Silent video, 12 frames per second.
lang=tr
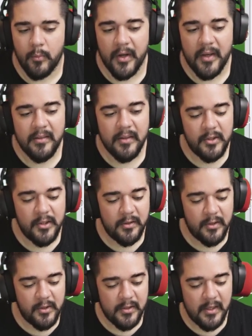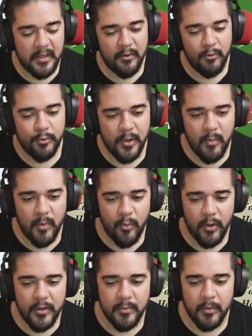Paket taşıya taşıya zengin olsam mı
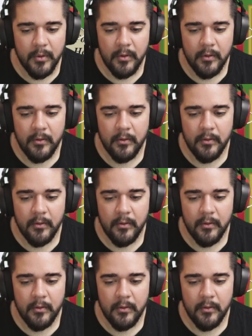böyle acaba?